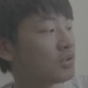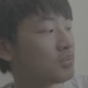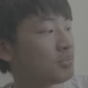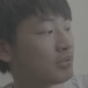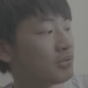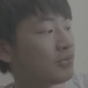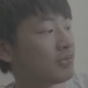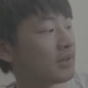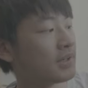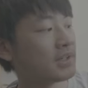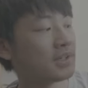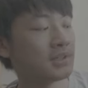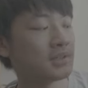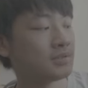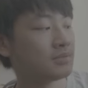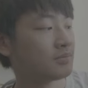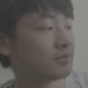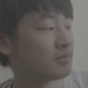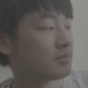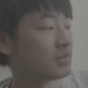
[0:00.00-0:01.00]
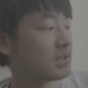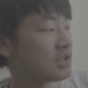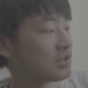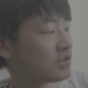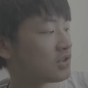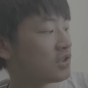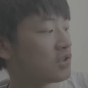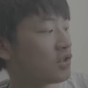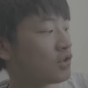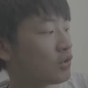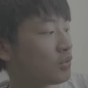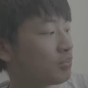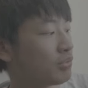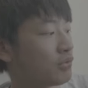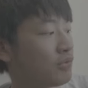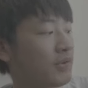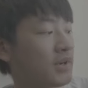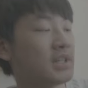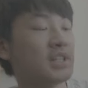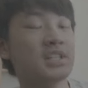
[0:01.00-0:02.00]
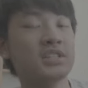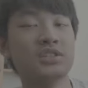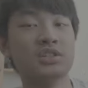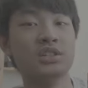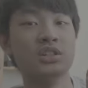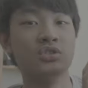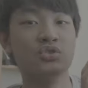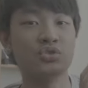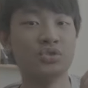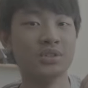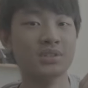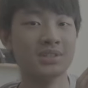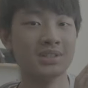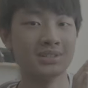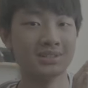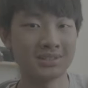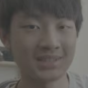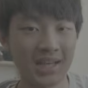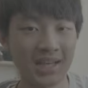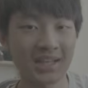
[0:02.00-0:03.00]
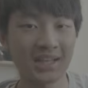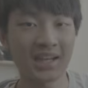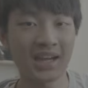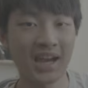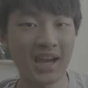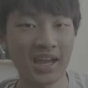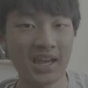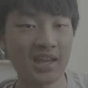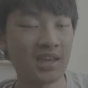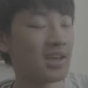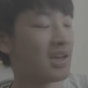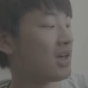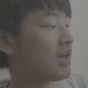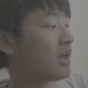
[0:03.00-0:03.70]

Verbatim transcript: 的部分呢？那神牛的部分你只能选择单开。